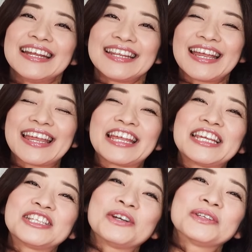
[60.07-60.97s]
で、
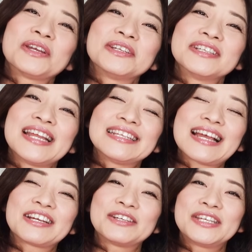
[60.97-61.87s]
劇場というね、
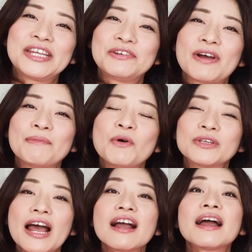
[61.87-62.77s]
作品はもう
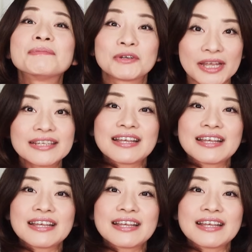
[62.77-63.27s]
何回もね、